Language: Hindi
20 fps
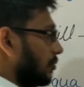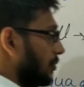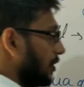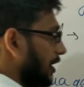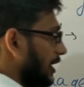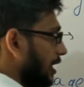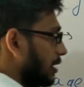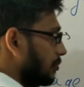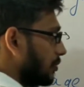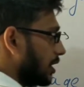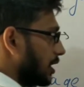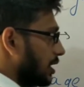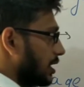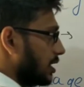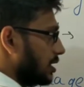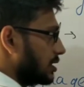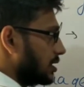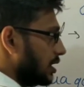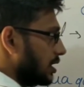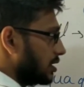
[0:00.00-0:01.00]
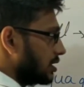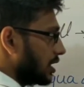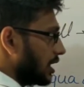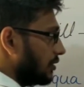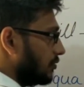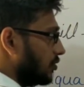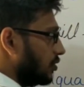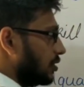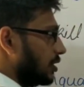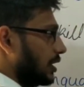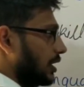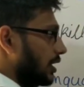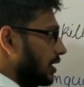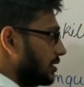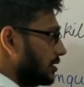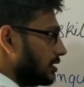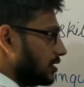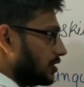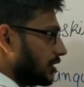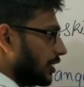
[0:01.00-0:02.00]
मीडियम बनाना चाहिए चाहे वो
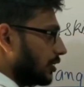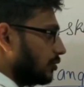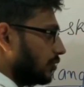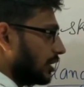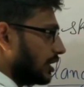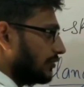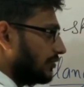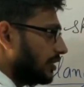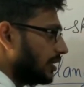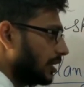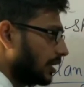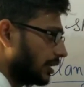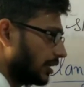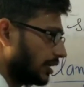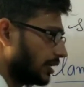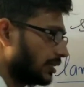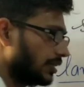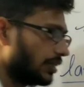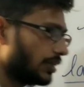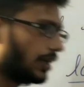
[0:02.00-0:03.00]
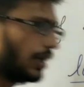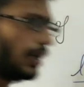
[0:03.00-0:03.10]
इंग्लिश स्टाइल हो या फिर हिंदी